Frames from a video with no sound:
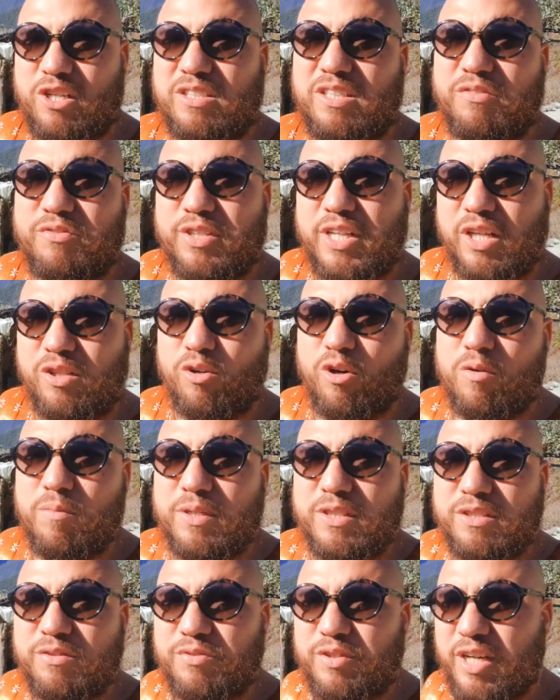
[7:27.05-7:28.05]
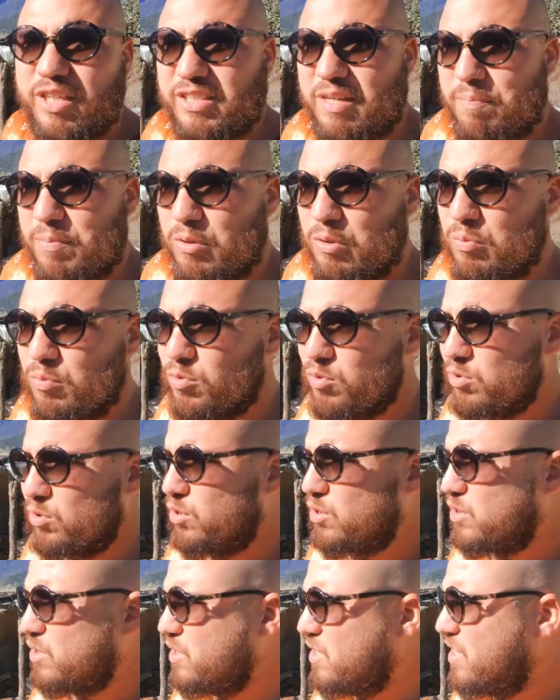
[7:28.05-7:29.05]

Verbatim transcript: nossa vida nômade, viajar pelo mundo,